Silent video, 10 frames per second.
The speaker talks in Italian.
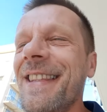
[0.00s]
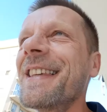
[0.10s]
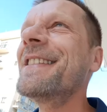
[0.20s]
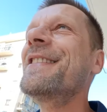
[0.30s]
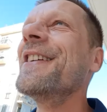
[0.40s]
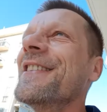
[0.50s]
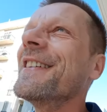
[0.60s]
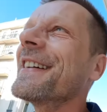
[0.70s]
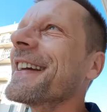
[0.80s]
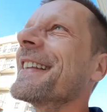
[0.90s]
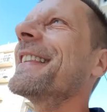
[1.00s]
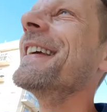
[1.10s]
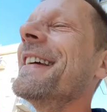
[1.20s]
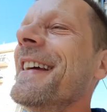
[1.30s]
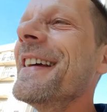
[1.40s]
di gioia, di...
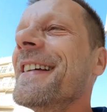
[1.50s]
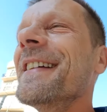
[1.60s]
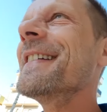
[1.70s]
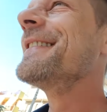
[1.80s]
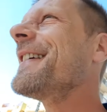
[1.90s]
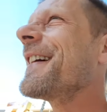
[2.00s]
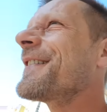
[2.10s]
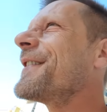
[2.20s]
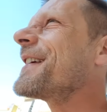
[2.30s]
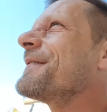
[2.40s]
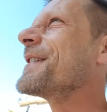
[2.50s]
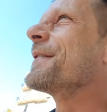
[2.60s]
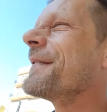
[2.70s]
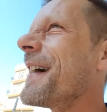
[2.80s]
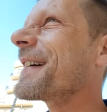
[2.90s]
Cioè, cuore mio,
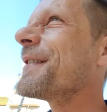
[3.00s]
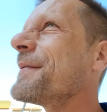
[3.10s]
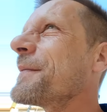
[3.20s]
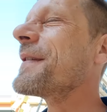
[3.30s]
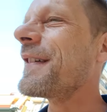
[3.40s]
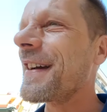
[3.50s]
ma come mi fai